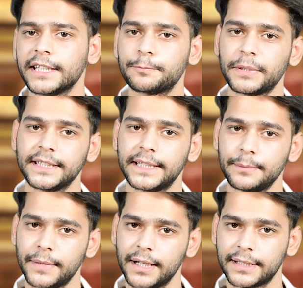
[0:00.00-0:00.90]
इस पद
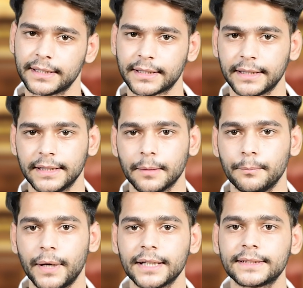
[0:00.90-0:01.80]
की मांग कर रही है
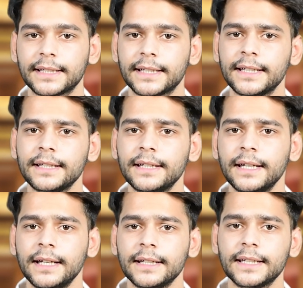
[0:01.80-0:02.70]
बात करें
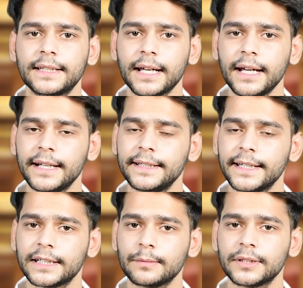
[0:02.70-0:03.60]
कि क्या
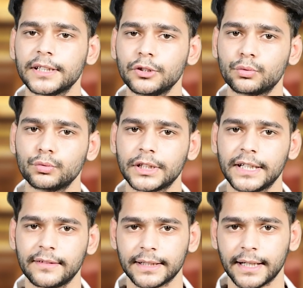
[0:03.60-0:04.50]
एनडीए गठबंधन
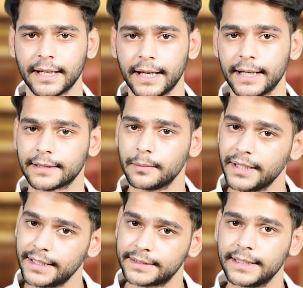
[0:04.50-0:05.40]
टूटने वाला है ऐसा
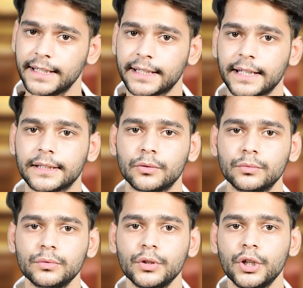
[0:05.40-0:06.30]
मैं इसलिए कह रहा हूँ